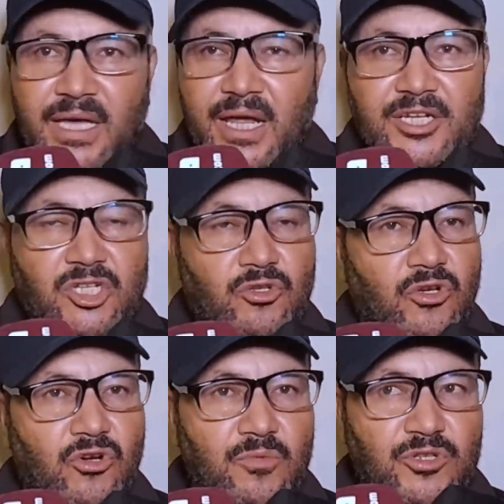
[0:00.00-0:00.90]
راه
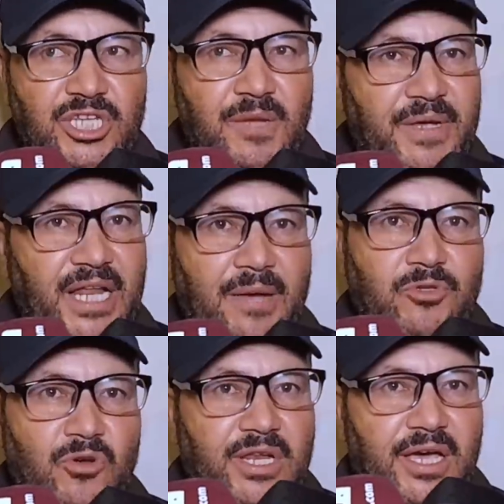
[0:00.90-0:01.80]
شدوا هذوك المجرمين
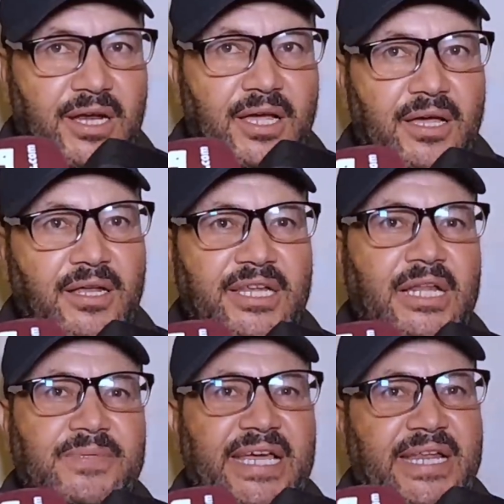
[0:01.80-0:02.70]
الحمد لله راه
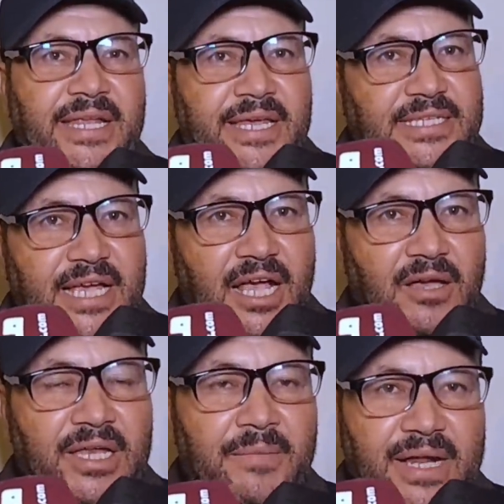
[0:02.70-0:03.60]
القلب ديالي انا
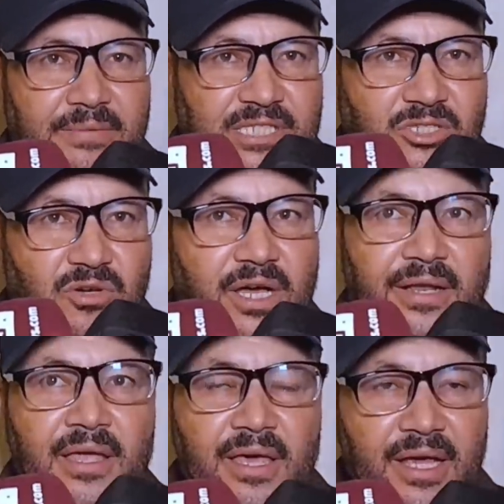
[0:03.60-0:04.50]
ارتاح انا مريض
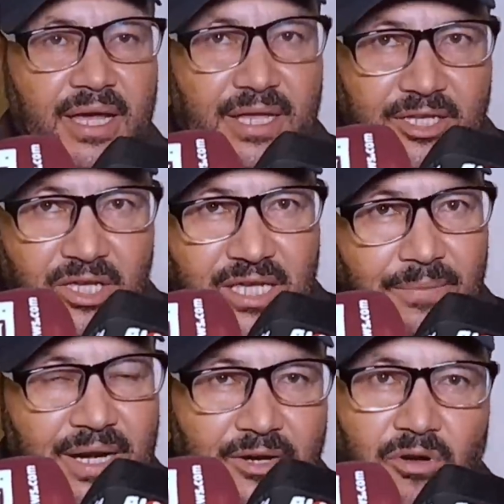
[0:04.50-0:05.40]
السكر راه ليا
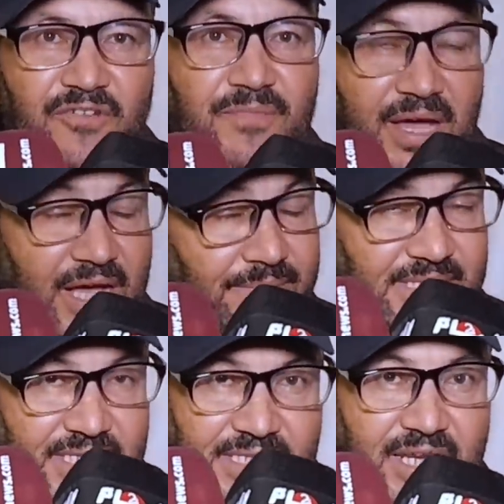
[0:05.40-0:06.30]
دابا راني واقف معاك
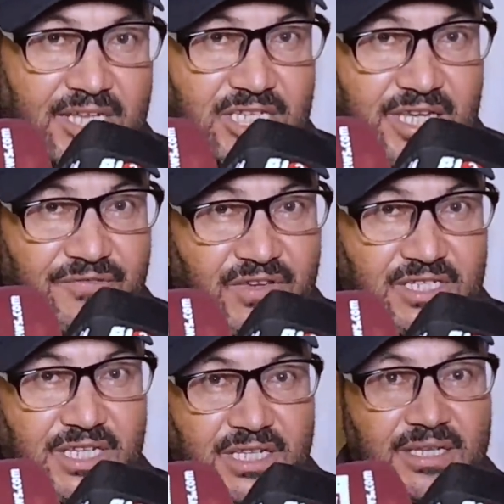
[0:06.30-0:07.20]
عبزز راه رجليا
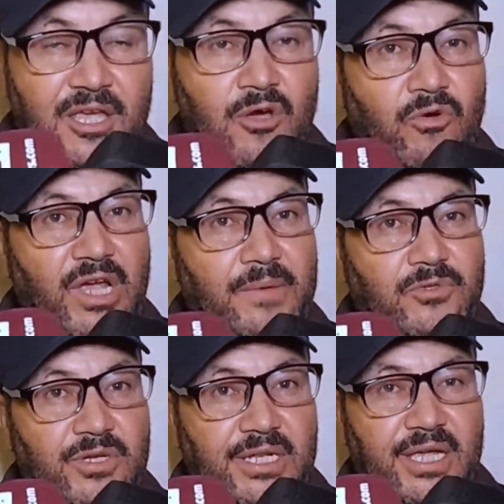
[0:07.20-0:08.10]
فاشلين
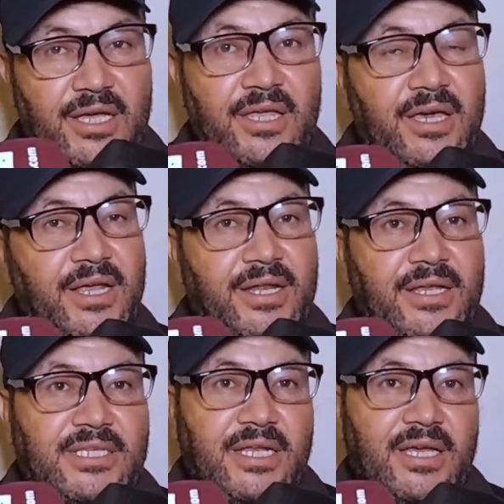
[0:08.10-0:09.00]
والحمد لله
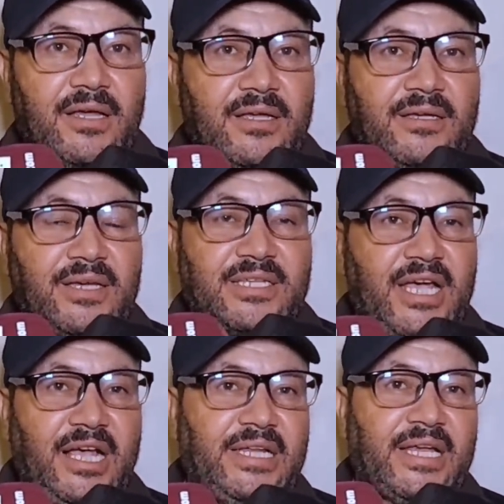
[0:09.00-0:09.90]
رانا انا
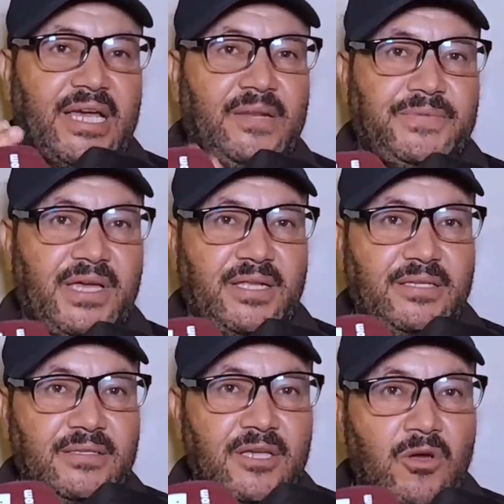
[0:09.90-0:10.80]
ارتاح ليا القلب ديالي
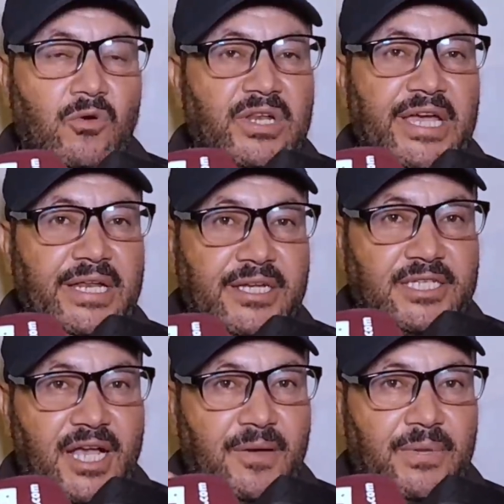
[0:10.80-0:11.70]
والله الا
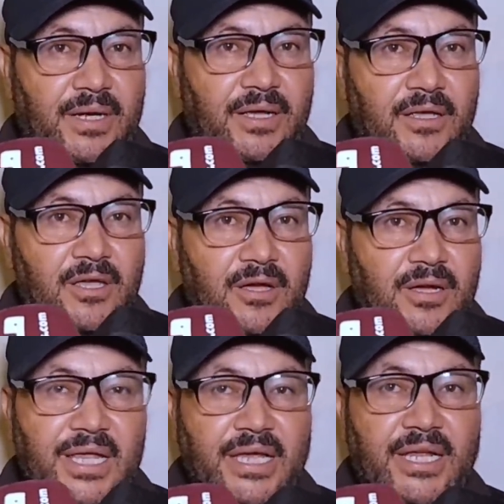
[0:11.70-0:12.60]
ارتاح بالله
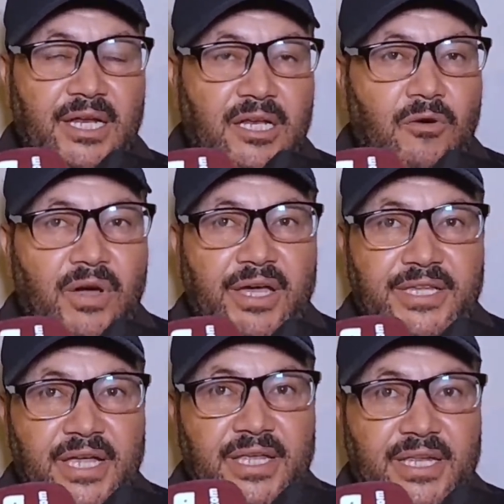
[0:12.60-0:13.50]
لا اله الا الله
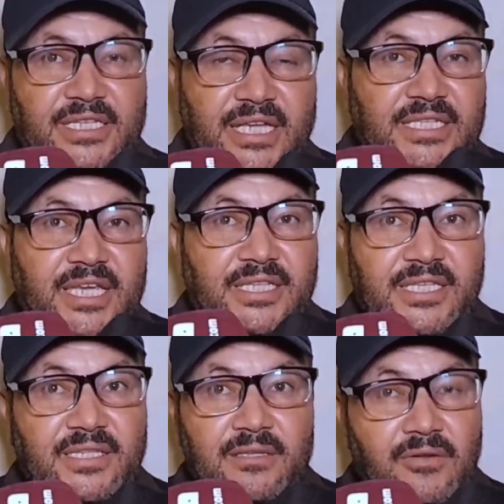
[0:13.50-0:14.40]
واخا حنا راه تحت
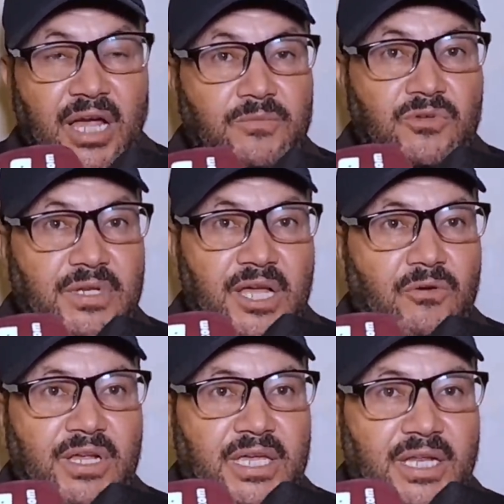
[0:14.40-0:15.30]
التهديد الحمد
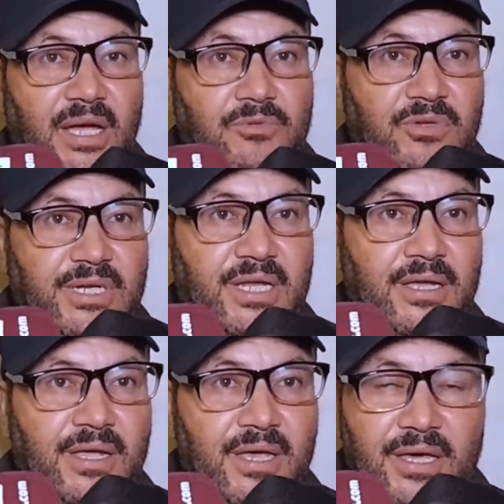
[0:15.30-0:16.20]
لله ولكن الحمد لله
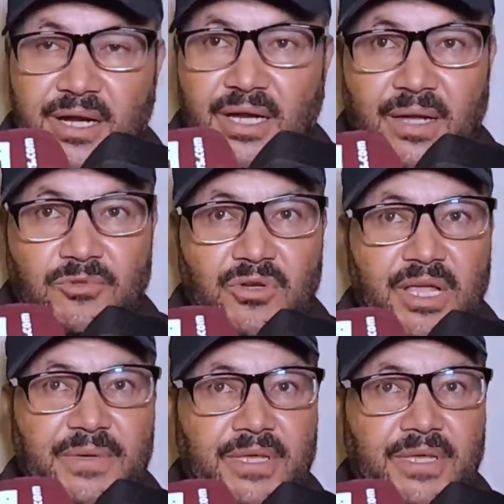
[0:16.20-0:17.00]
راه الحمد لله